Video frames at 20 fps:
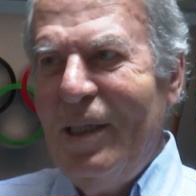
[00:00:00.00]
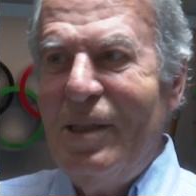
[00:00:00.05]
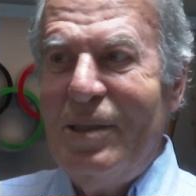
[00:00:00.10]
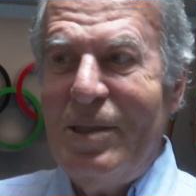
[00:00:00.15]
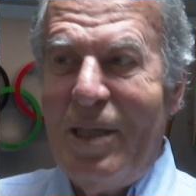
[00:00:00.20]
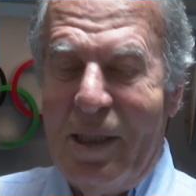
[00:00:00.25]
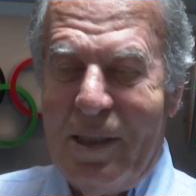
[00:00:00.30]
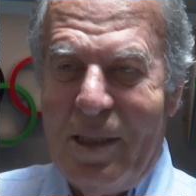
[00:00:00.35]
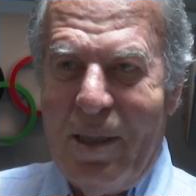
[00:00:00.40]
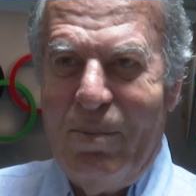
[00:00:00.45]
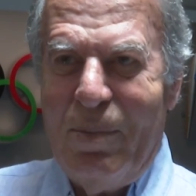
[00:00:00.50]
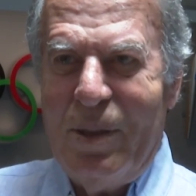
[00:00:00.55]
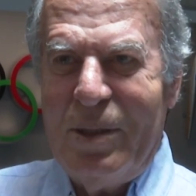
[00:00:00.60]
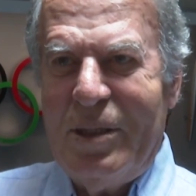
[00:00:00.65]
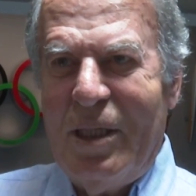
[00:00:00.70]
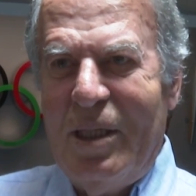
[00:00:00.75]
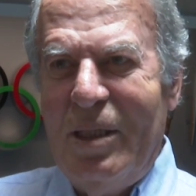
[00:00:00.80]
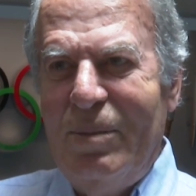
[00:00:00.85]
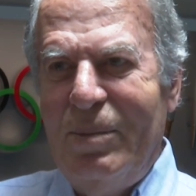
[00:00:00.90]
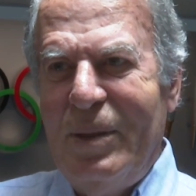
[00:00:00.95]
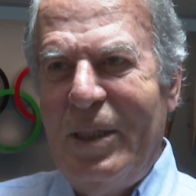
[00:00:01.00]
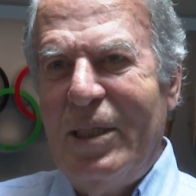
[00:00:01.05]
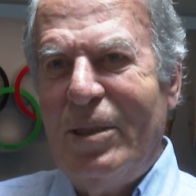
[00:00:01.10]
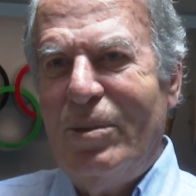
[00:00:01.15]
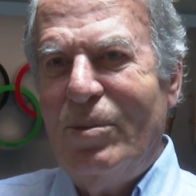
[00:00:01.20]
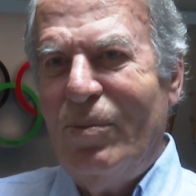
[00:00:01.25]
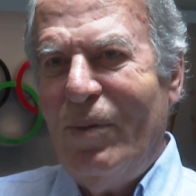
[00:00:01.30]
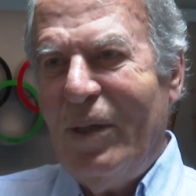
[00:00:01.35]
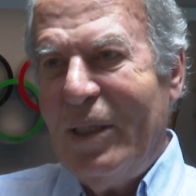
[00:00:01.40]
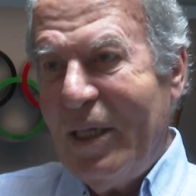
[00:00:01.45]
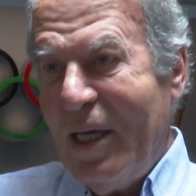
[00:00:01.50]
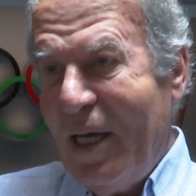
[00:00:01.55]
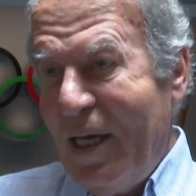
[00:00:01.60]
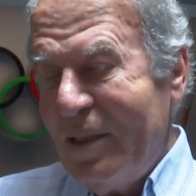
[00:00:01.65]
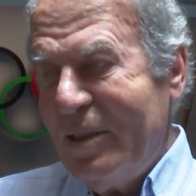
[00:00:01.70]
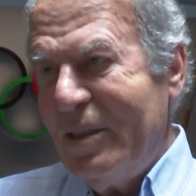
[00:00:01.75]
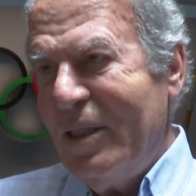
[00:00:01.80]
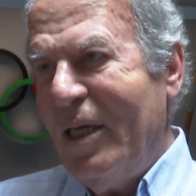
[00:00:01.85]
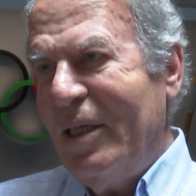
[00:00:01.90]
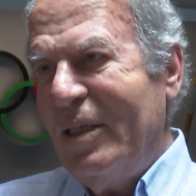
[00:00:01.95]
zaten başarılı bir geçiş var.
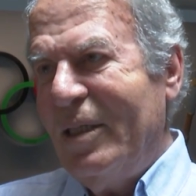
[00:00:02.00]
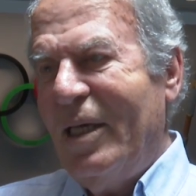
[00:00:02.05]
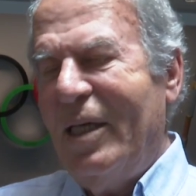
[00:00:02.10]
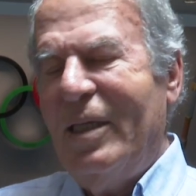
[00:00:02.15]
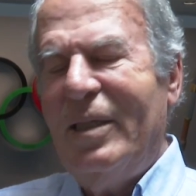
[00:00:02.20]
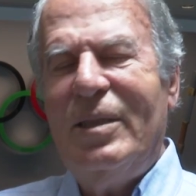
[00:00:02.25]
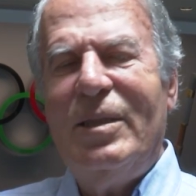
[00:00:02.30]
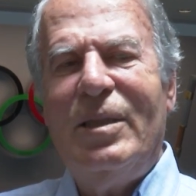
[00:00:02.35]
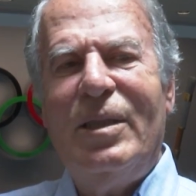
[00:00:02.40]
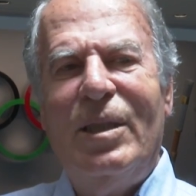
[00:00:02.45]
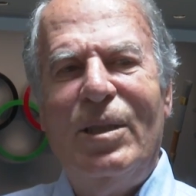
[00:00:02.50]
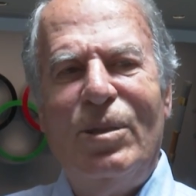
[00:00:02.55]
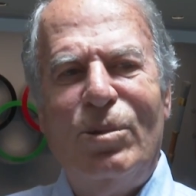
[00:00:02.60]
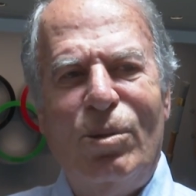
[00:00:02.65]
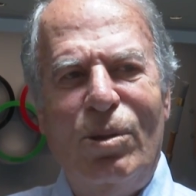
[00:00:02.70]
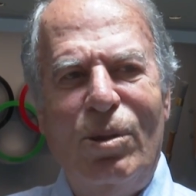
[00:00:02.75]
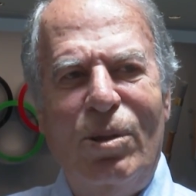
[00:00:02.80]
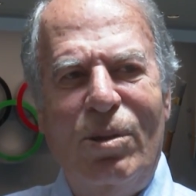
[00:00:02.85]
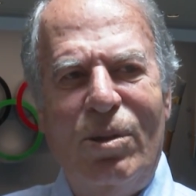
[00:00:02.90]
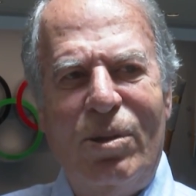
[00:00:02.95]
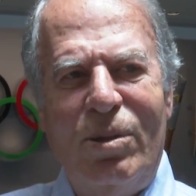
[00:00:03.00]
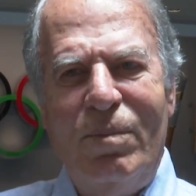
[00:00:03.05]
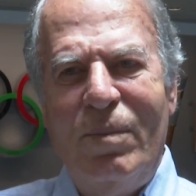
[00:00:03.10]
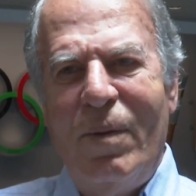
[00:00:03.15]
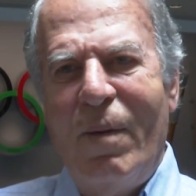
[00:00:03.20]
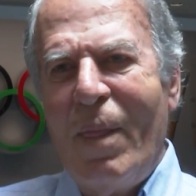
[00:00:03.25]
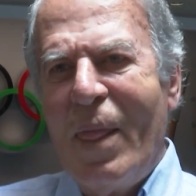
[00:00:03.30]
Galatasaray adına söylüyorum.